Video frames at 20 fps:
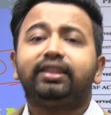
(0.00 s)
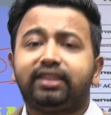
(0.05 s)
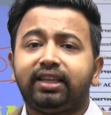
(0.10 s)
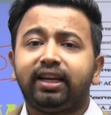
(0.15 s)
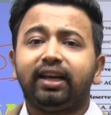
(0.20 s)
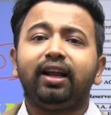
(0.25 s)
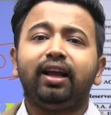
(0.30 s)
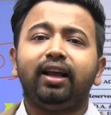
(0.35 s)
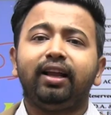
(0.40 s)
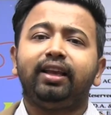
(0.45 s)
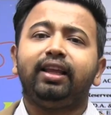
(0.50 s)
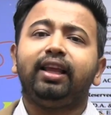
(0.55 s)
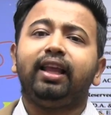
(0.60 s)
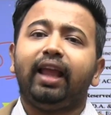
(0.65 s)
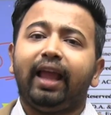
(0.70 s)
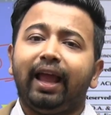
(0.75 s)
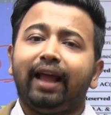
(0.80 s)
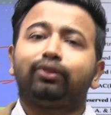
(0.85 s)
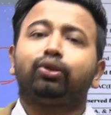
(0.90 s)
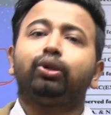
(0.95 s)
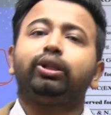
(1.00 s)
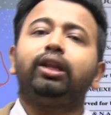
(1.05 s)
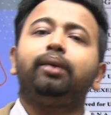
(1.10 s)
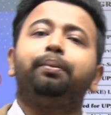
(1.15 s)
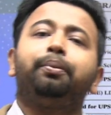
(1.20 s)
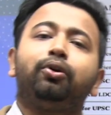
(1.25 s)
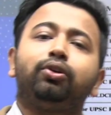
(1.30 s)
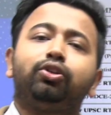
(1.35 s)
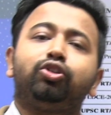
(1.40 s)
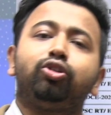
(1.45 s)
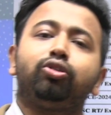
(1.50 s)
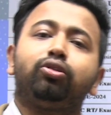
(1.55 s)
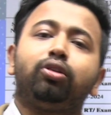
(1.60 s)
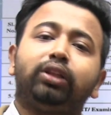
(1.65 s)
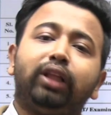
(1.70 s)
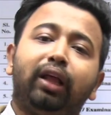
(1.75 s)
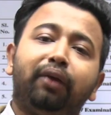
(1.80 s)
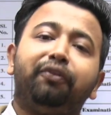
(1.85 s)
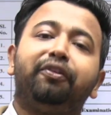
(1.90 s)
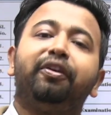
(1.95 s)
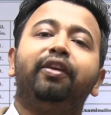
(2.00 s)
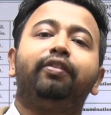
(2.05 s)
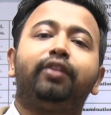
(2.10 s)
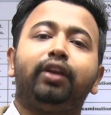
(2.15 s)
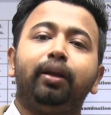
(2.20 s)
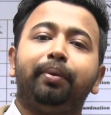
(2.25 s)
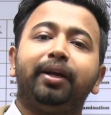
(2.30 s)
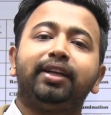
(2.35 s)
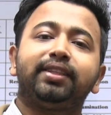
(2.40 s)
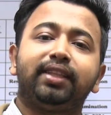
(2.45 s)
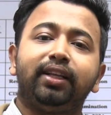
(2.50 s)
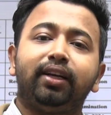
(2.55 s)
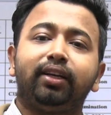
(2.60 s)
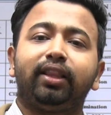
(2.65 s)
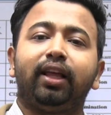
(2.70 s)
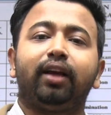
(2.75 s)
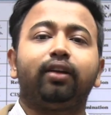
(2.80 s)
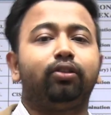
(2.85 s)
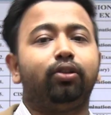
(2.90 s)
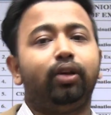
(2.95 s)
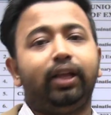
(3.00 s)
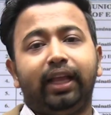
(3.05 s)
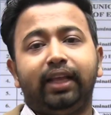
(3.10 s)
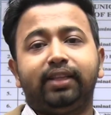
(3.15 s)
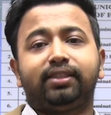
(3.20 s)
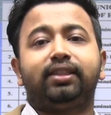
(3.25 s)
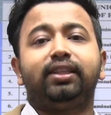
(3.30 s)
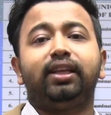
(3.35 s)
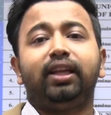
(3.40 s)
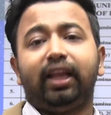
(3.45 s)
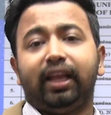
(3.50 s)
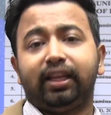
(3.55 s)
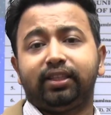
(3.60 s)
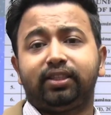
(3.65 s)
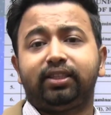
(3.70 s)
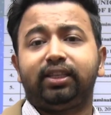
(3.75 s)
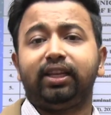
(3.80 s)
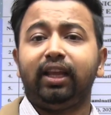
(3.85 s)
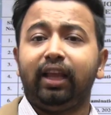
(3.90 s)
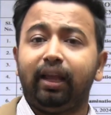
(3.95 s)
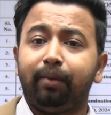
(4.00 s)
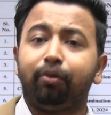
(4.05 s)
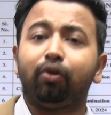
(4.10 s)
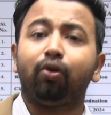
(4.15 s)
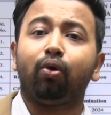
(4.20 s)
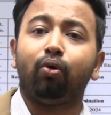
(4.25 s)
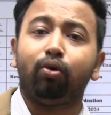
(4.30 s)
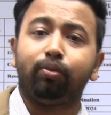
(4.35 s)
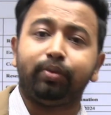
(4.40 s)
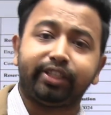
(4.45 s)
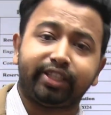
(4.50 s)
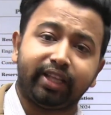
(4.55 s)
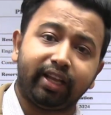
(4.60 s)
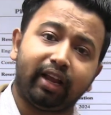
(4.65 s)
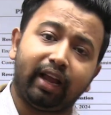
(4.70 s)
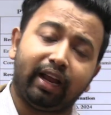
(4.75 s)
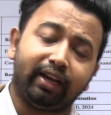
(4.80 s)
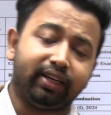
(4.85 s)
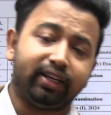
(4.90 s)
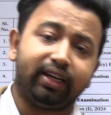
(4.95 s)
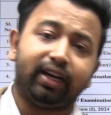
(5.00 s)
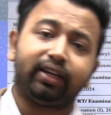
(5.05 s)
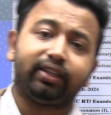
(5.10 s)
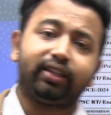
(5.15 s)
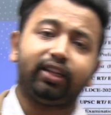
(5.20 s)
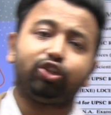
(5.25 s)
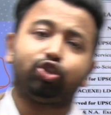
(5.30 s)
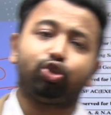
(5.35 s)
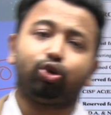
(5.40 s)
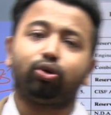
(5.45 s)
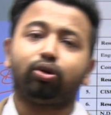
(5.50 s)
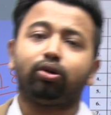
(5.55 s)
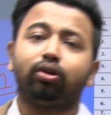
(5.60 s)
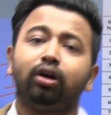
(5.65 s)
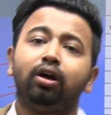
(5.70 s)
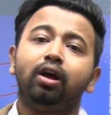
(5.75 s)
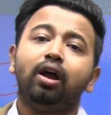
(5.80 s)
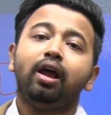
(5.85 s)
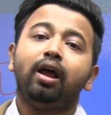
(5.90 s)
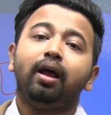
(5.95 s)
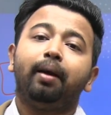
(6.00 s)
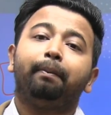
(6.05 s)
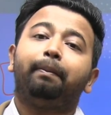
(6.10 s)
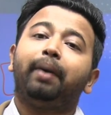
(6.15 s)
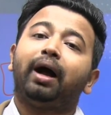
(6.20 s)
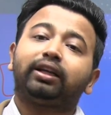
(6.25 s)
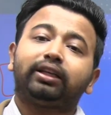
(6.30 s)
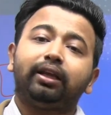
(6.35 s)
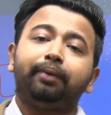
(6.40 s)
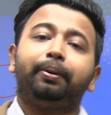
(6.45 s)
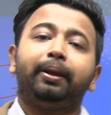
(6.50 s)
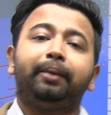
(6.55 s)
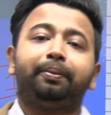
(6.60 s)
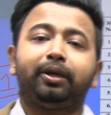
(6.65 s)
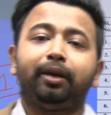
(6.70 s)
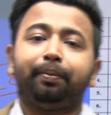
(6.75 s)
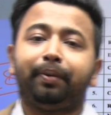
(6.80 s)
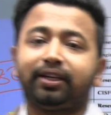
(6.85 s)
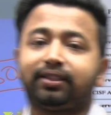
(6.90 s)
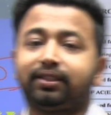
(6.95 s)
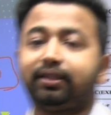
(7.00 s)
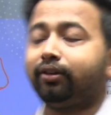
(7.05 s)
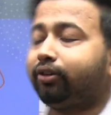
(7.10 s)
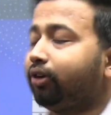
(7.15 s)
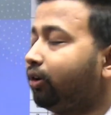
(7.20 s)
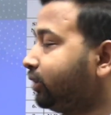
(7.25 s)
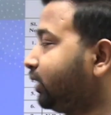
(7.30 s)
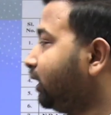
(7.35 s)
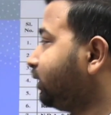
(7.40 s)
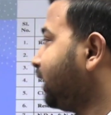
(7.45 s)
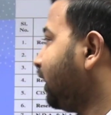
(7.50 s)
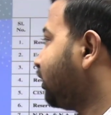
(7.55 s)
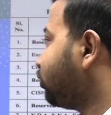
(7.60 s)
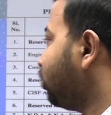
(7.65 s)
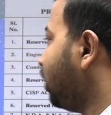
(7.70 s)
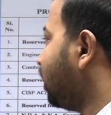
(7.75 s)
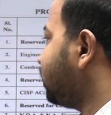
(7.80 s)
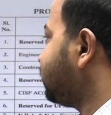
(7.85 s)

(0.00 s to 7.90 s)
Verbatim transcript: জেনারেলি এতদিন পর্যন্ত তার ফিফটি পার্সেন্ট থাকতো এসসি এসটি এবং ওবিসি ক্যান্ডিডেটদের জন্য বাকি ফিফটি পার্সেন্ট অর্থাৎ একশো